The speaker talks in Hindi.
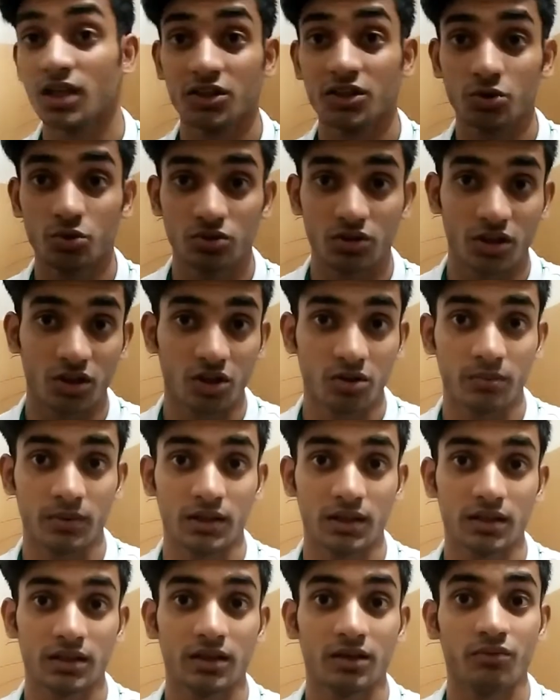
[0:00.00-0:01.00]
ज़्यादा चूज़ करने को
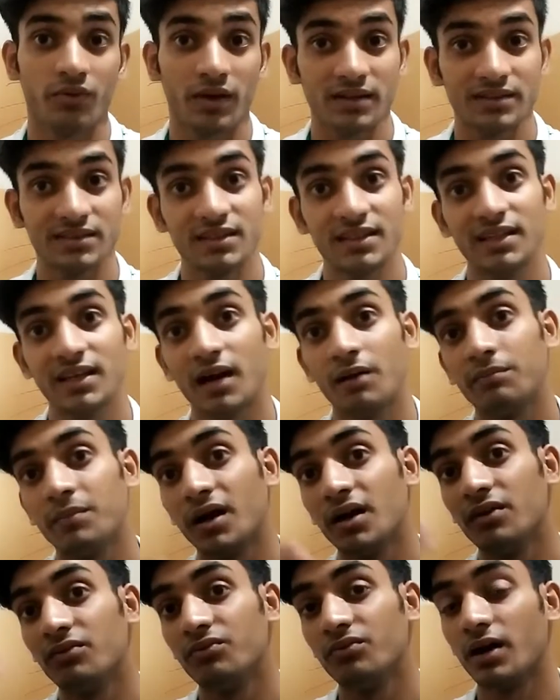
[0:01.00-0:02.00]
मिलते थे वैसे ही अब
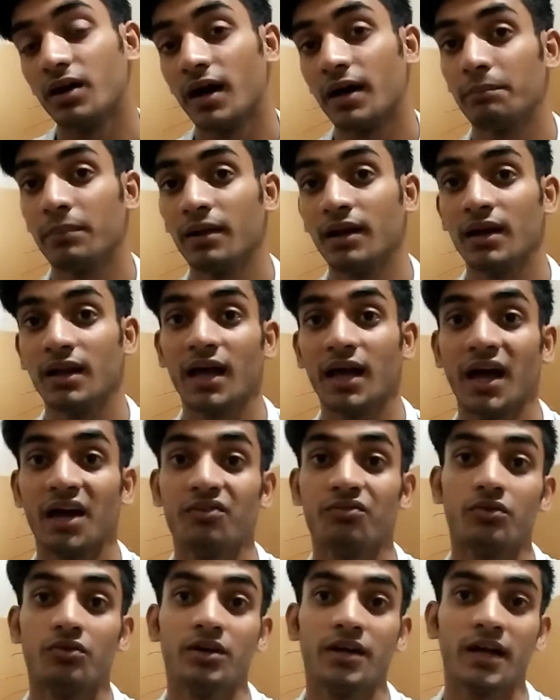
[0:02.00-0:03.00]
आई एप्पल ने
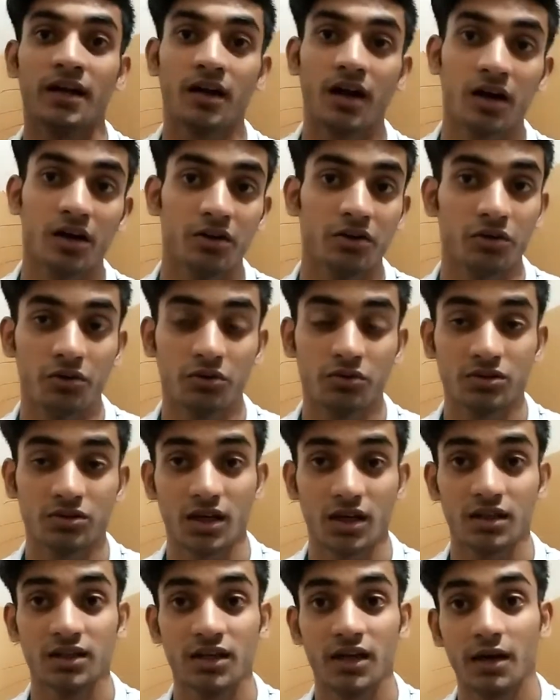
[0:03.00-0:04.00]
आईफोन टेन आर इंट्रोड्यूस
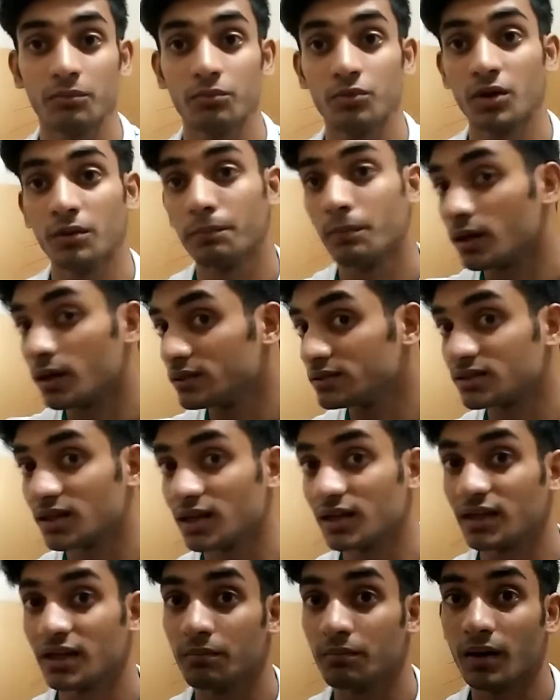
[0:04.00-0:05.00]
कर दिया है पूरे पाँच
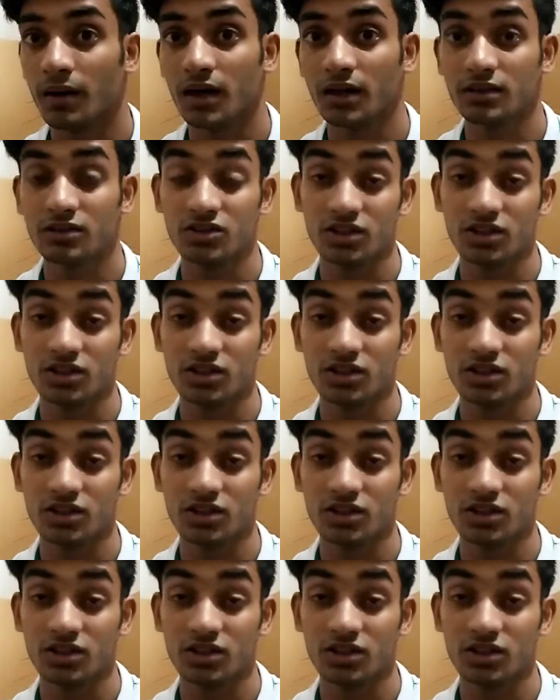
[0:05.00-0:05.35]
साल के बाद